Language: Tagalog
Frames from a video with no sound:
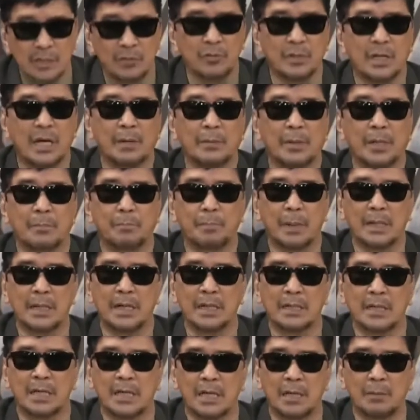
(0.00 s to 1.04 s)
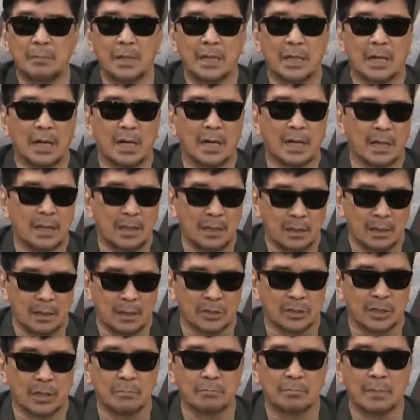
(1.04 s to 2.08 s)
ho namin na pananahimik ay
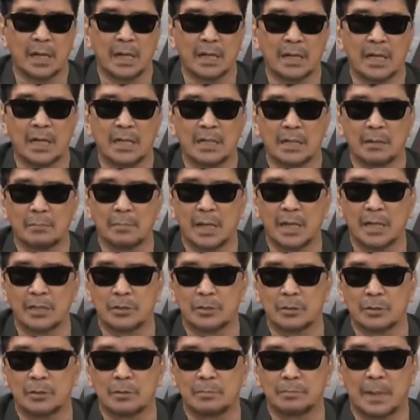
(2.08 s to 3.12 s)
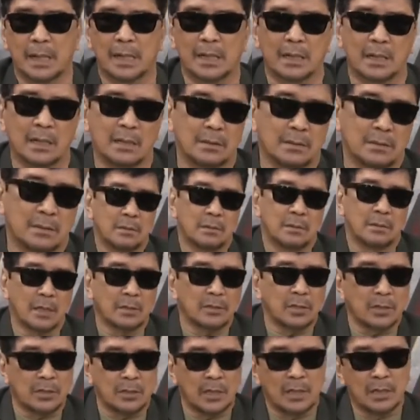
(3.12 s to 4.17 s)
isang bagay na medyo parang
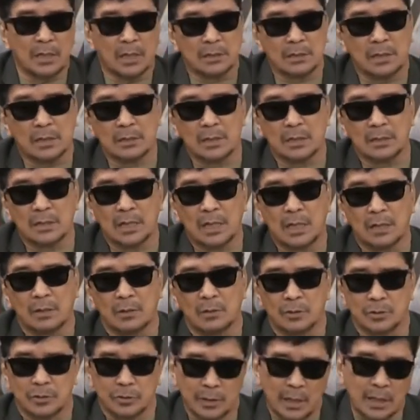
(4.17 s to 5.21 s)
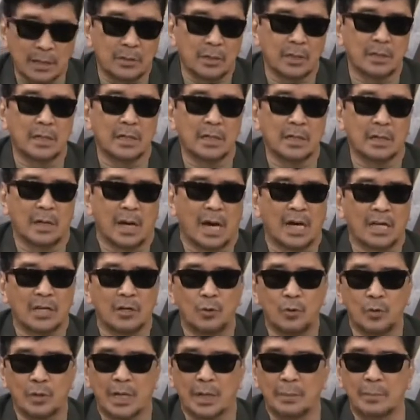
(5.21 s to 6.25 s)
natitinag, natatakot. So naintindihan na ayaw
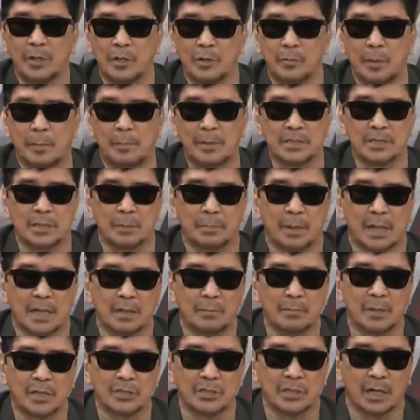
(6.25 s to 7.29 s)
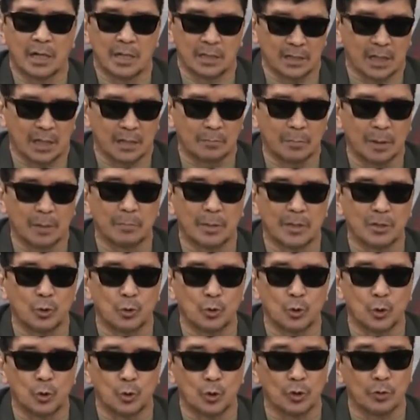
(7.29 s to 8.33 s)
ho namin lumabas na para mga sangkaterbang
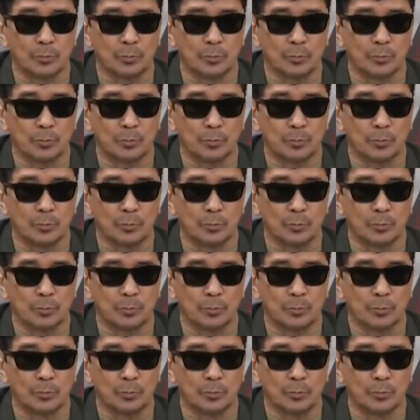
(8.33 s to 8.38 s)
mandudurot